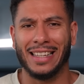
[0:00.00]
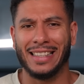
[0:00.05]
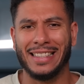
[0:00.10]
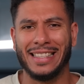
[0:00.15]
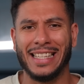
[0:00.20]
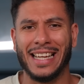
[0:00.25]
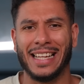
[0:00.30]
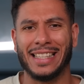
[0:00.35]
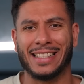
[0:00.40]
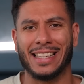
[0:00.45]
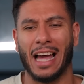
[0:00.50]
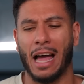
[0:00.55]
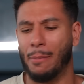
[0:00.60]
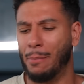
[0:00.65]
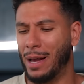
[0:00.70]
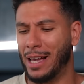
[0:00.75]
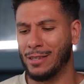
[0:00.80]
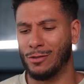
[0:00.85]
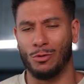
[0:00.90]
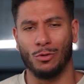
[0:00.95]
diète à
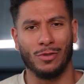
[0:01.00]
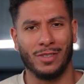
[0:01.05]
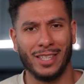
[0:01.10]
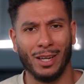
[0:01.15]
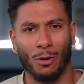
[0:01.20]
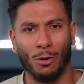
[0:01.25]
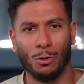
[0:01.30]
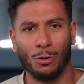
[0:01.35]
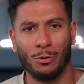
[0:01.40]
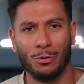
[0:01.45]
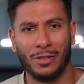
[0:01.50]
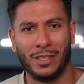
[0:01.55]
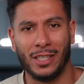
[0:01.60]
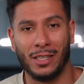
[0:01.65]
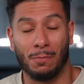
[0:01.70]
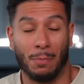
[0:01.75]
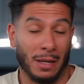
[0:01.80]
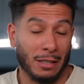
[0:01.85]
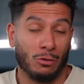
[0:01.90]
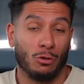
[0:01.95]
base de zéro
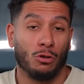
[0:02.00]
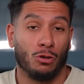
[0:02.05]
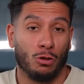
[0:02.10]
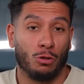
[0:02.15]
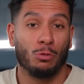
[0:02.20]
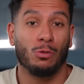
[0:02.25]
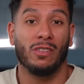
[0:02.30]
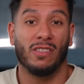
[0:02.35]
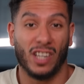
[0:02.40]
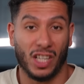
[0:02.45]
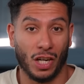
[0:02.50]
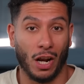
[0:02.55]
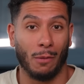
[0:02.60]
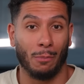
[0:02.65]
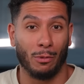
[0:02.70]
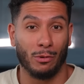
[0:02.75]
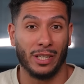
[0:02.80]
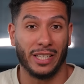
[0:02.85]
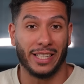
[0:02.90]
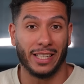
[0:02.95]
glucides parce que je suivais Charles
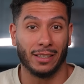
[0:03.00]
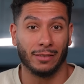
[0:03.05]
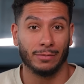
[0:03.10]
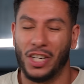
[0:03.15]
Poliquin,